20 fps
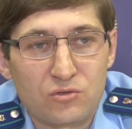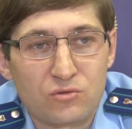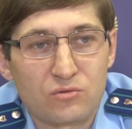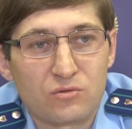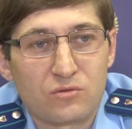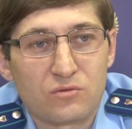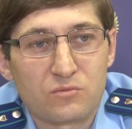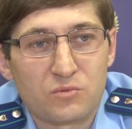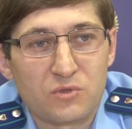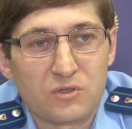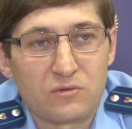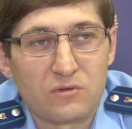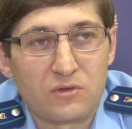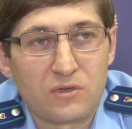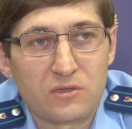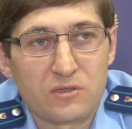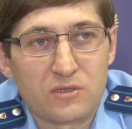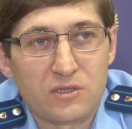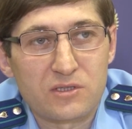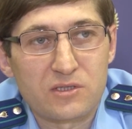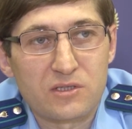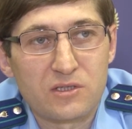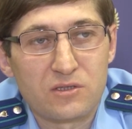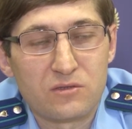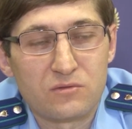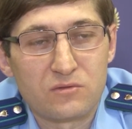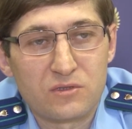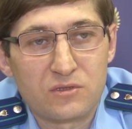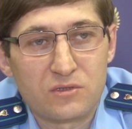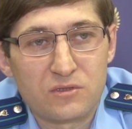что предварительное
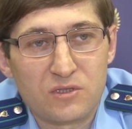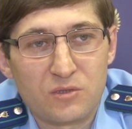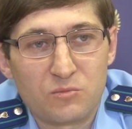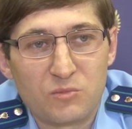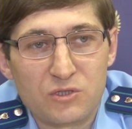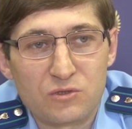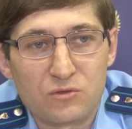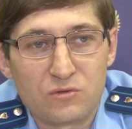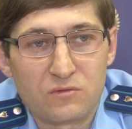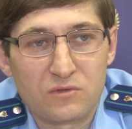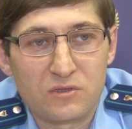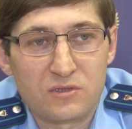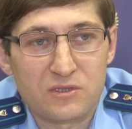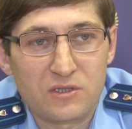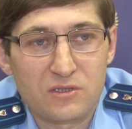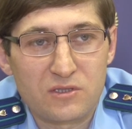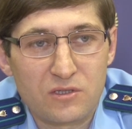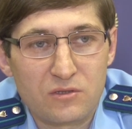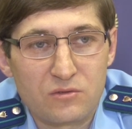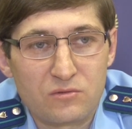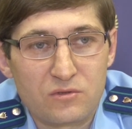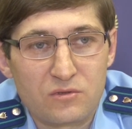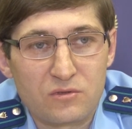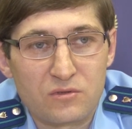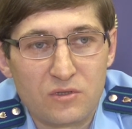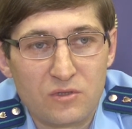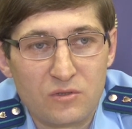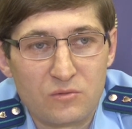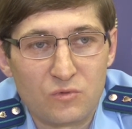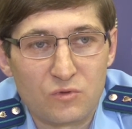расследование необоснованно затянуто,
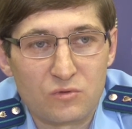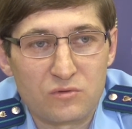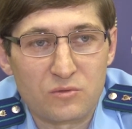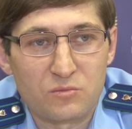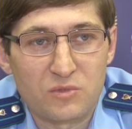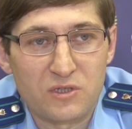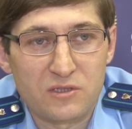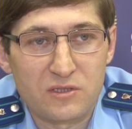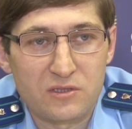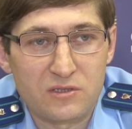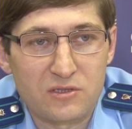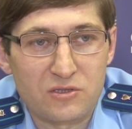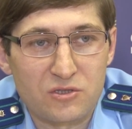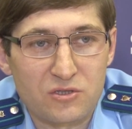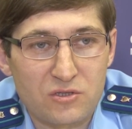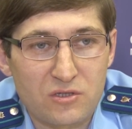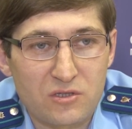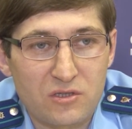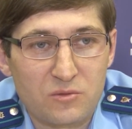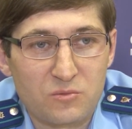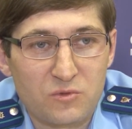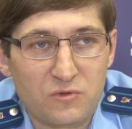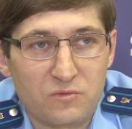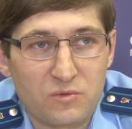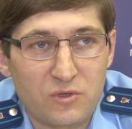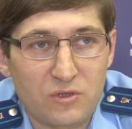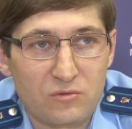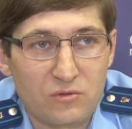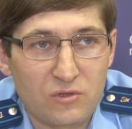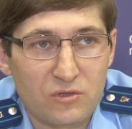могут обратиться с жалобой в
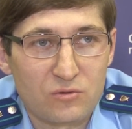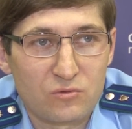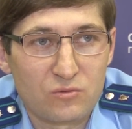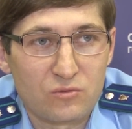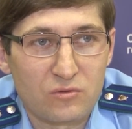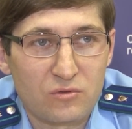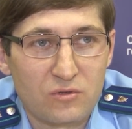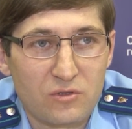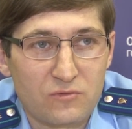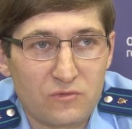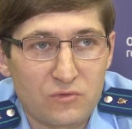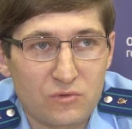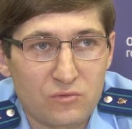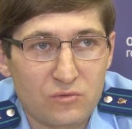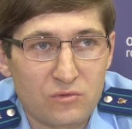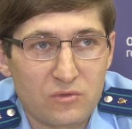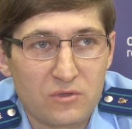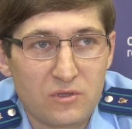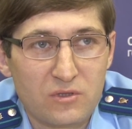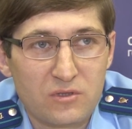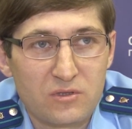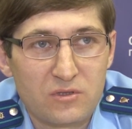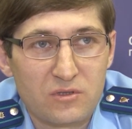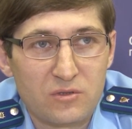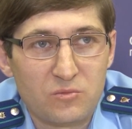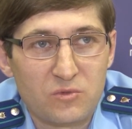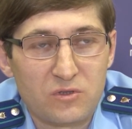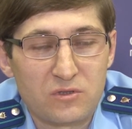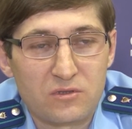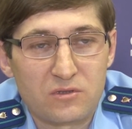прокуратуру или в суд
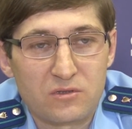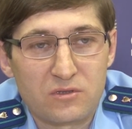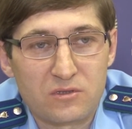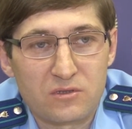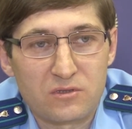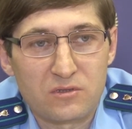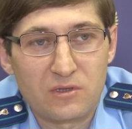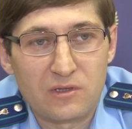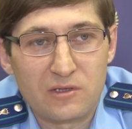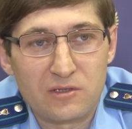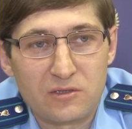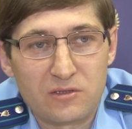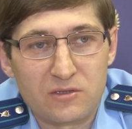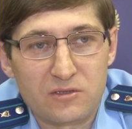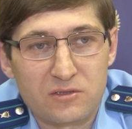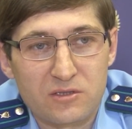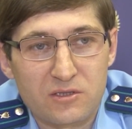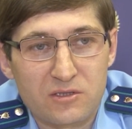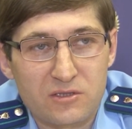именно на длительность